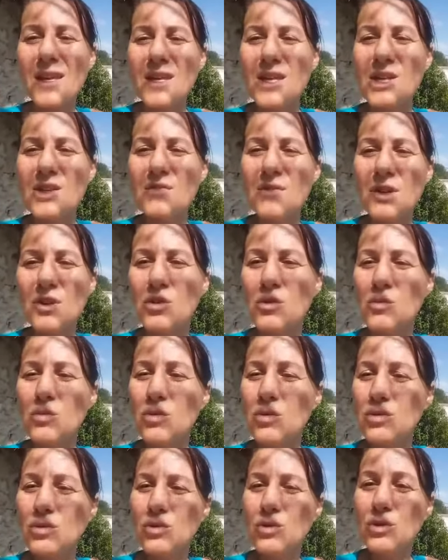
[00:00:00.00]
J'ai vécu
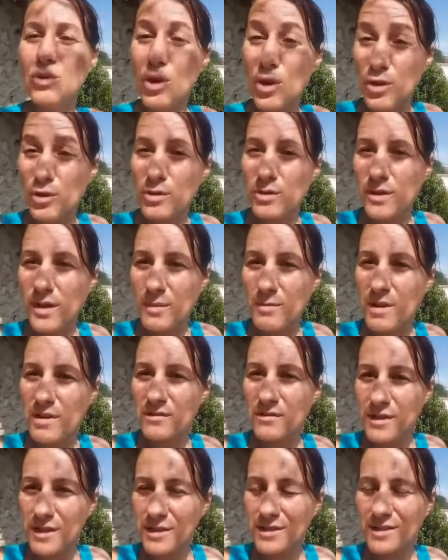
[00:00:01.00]
beaucoup de deuil dans ma
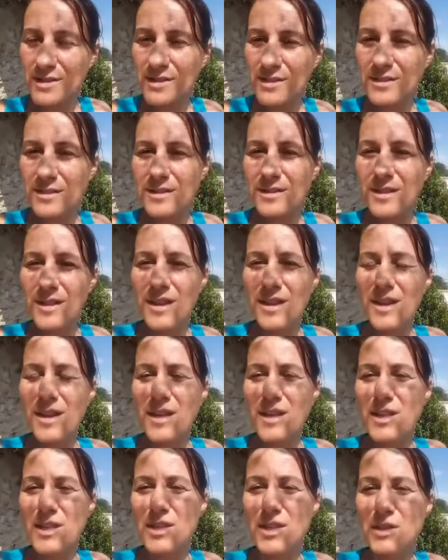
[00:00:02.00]
vie.
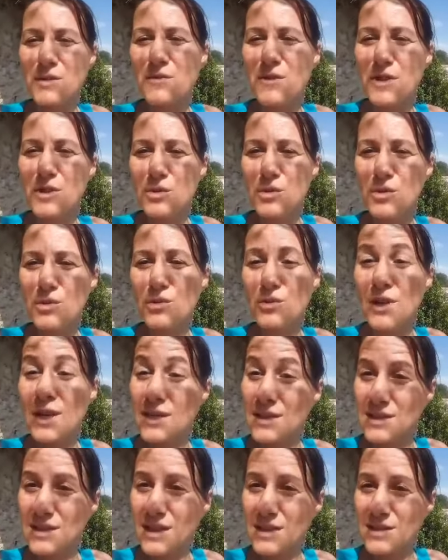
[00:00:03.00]
J'ai vécu
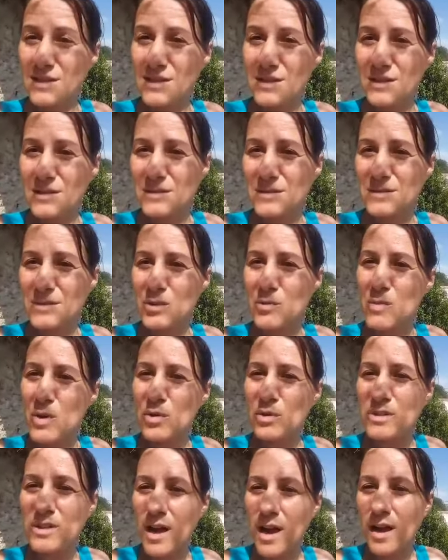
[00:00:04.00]
l'inceste de mes
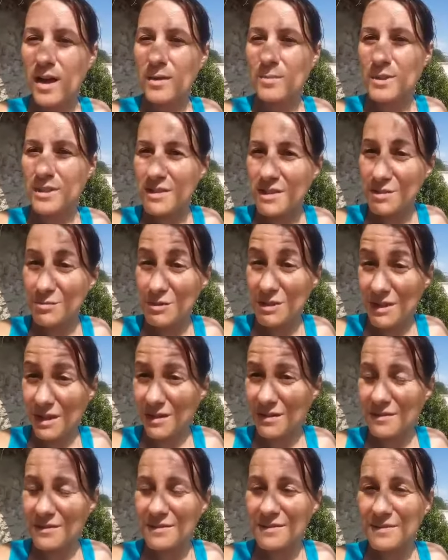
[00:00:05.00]
11 ans à mes 18
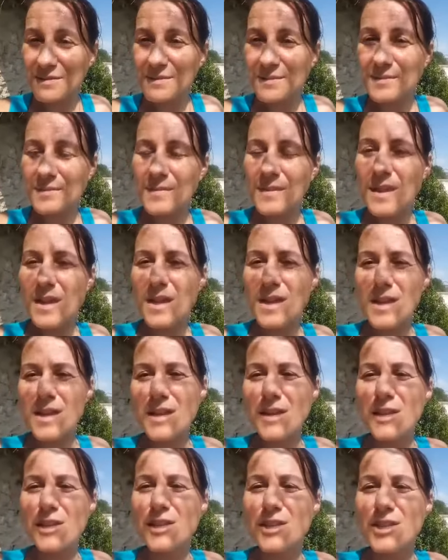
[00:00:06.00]
ans.
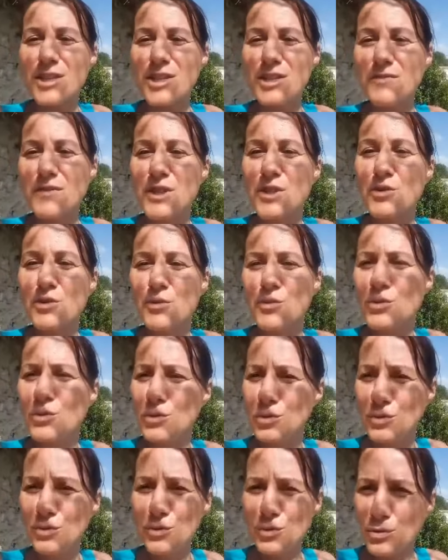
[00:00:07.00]
J'ai vécu
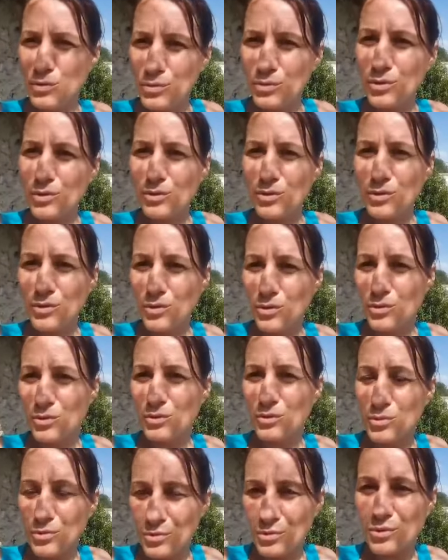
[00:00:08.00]
beaucoup de coups, de
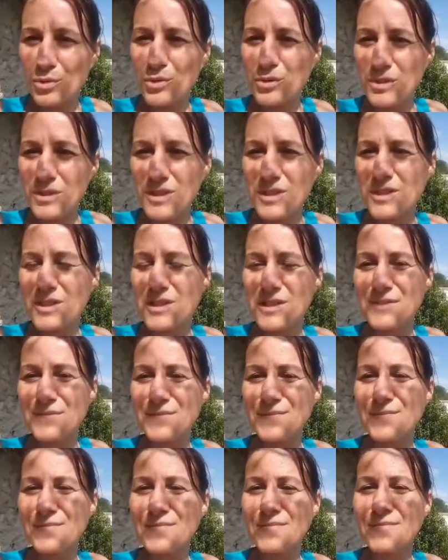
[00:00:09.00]
coups durs aussi.
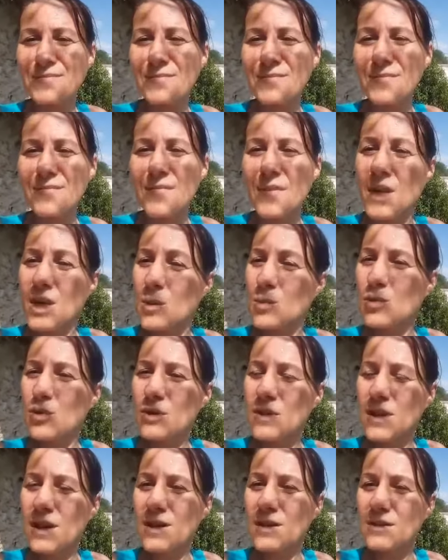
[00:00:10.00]
Et
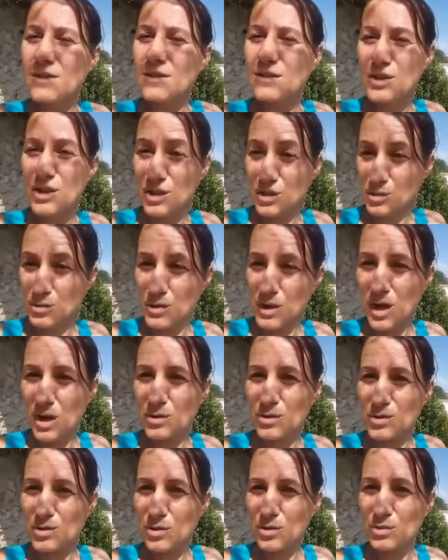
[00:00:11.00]
pourtant, j'en suis là
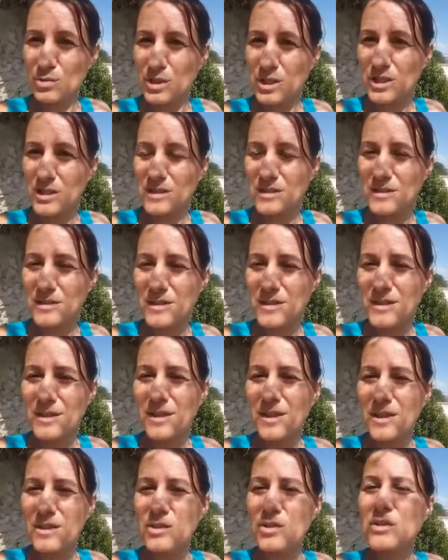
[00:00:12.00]
aujourd'hui.
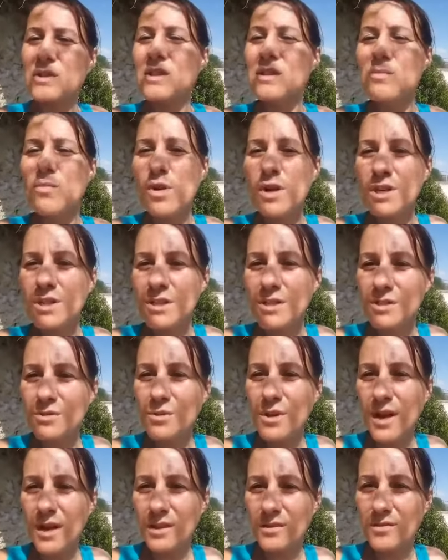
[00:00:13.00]
Donc si moi j'y
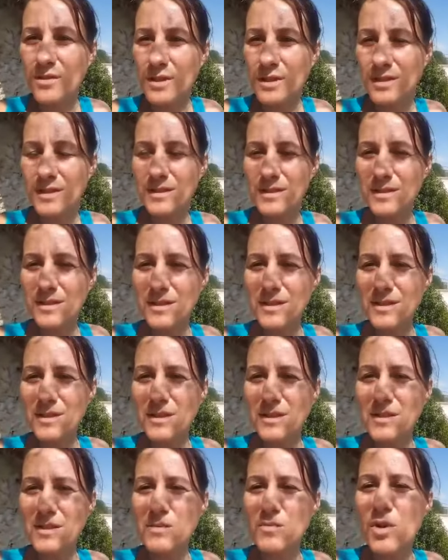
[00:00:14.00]
suis arrivée,
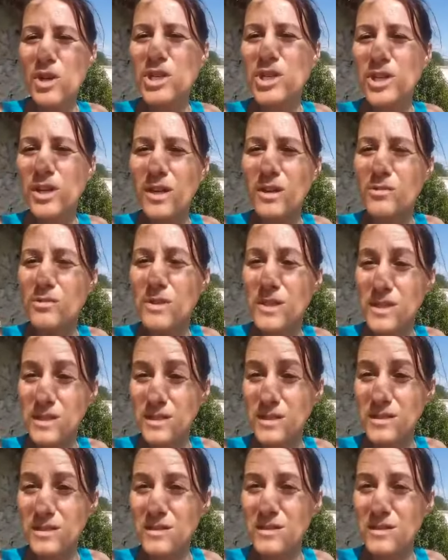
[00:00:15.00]
si moi j'ai réussi,